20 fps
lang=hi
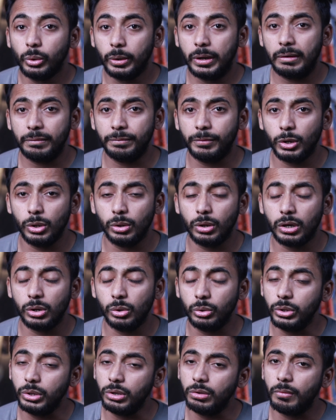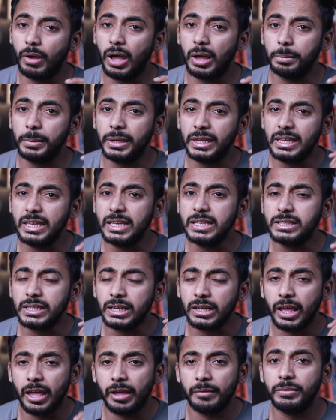ट्विटर फॉलो कर लो क्योंकि वहां पे ईच
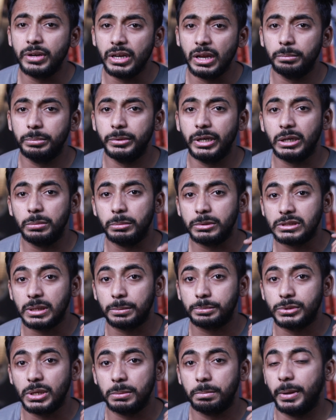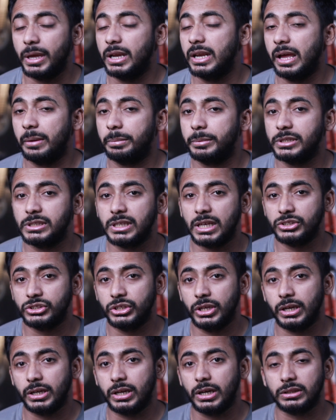एंड एवरी अपडेट मैं सबसे पहले आपके साथ
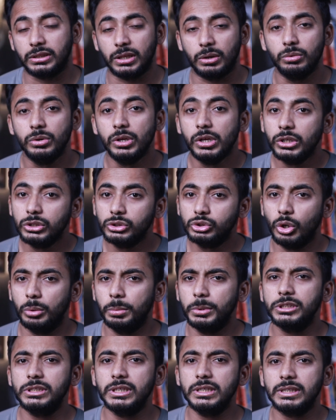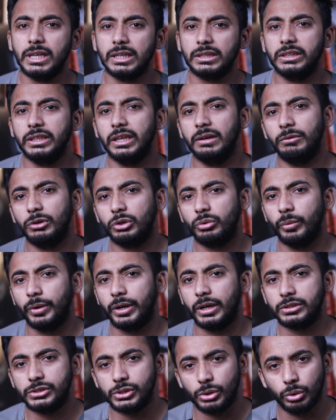शेयर करता हूं जो भी चीज आती है वो
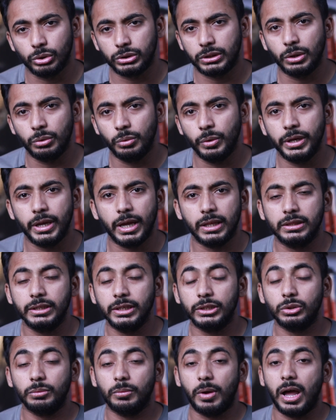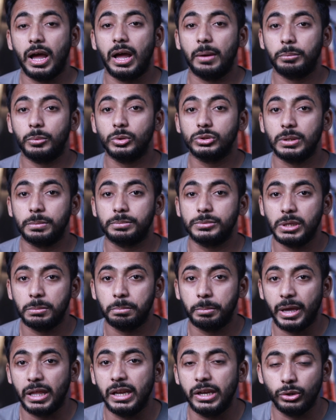ट्विटर से होते हुए ही आती है तो वहां आपको सबसे
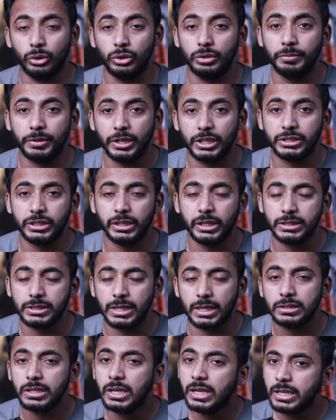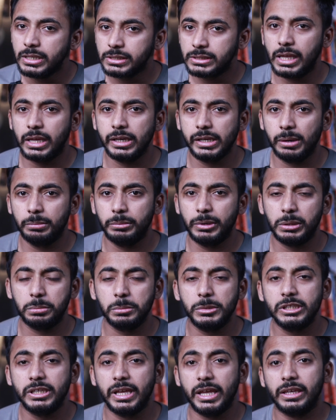पहले नोटिफिकेशन के साथ सारी अपडेट
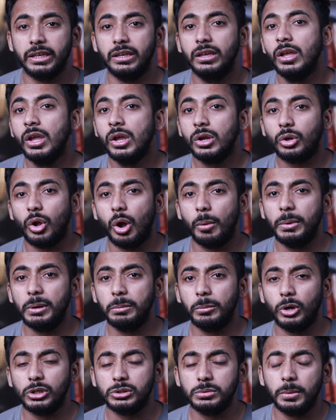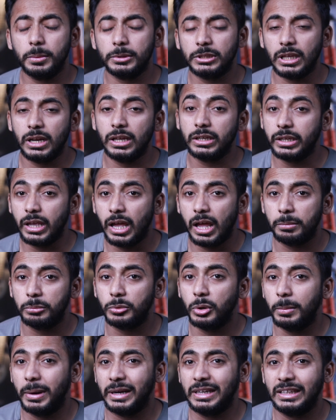मिल जाएंगी कमेंट बॉक्स में बताना क्या
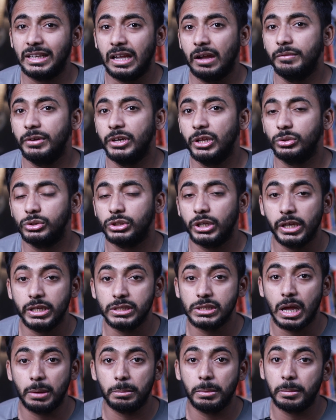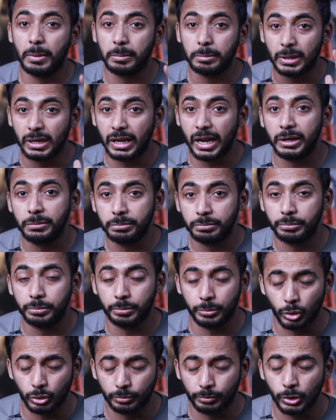आपको मैटिक का वीडियो चाहिए जहां पे मैं अपना लाइव
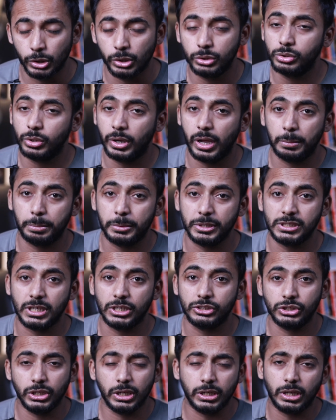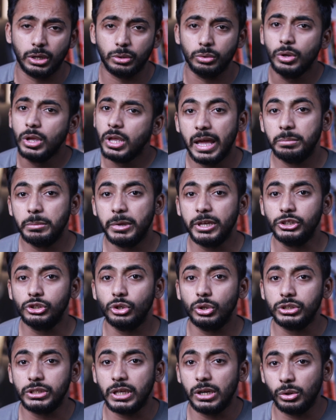पोर्टफोलियो जो है आपके साथ शेयर करूं एंड मेक
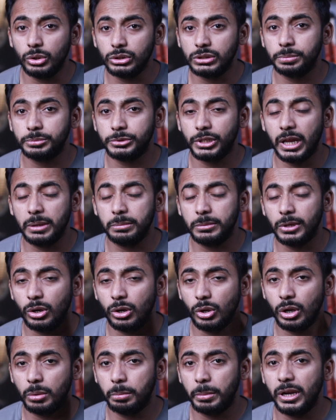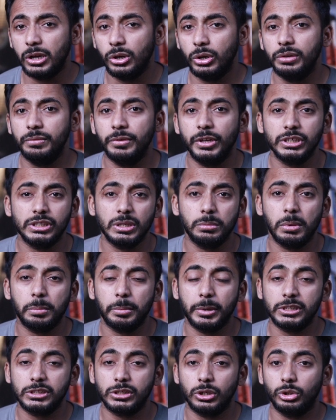श्योर चैनल को सब्सक्राइब लो और बेल नोटिफिकेशन पे
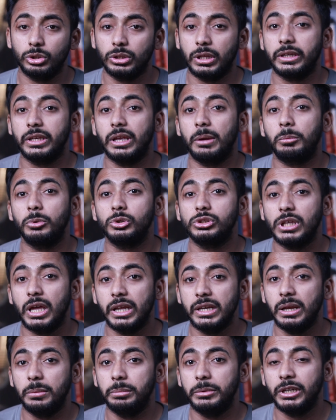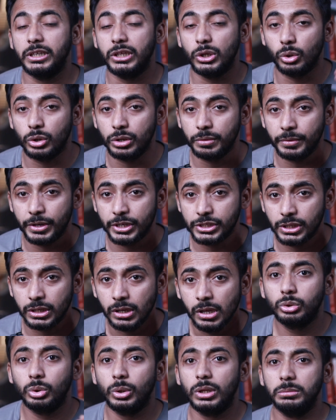प्रेस कर लो ताकि आपको सारी अपडेट की नोटिफिकेशन
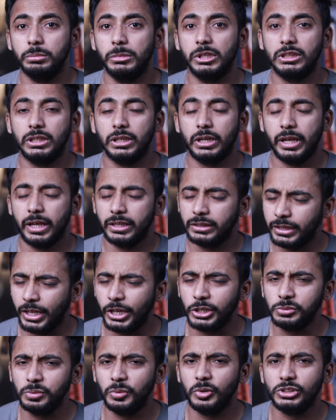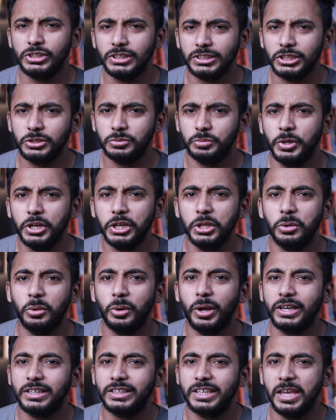तुरंत मिलती रहे थैंक्स फॉर वॉचिंग दिस वीडियो
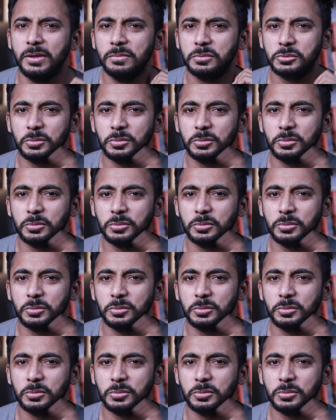एंड कीप